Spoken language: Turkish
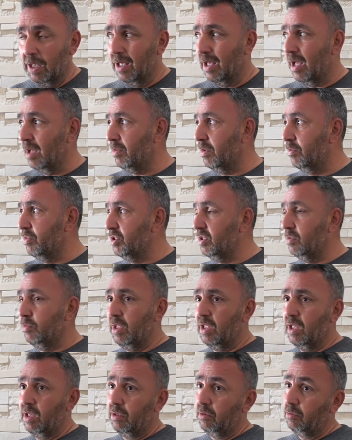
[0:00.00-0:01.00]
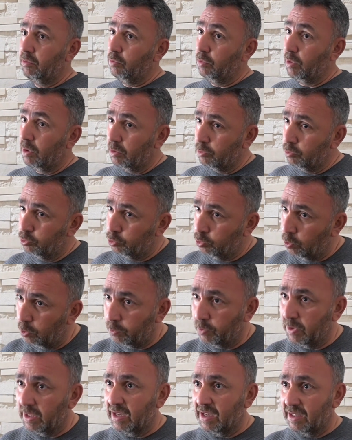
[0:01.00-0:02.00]
Ama bizi böyle
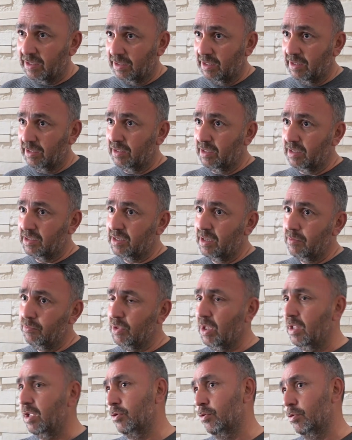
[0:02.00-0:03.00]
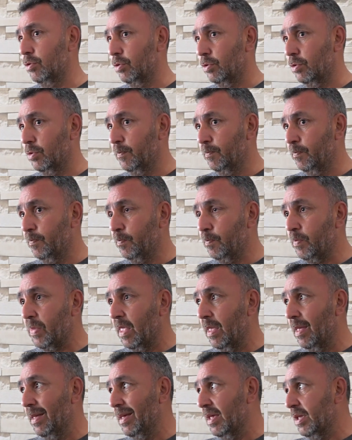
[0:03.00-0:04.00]
çok böyle etkiledi desem yalan olur.
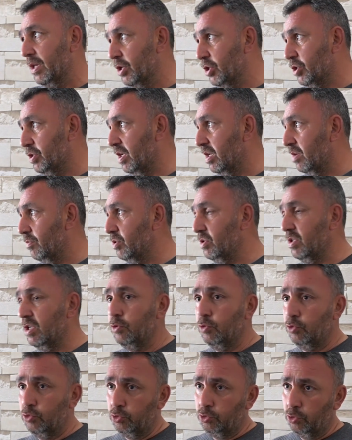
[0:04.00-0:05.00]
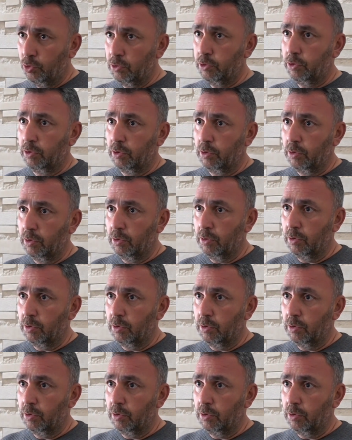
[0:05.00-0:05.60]
İşlerimizde düşüş oldu.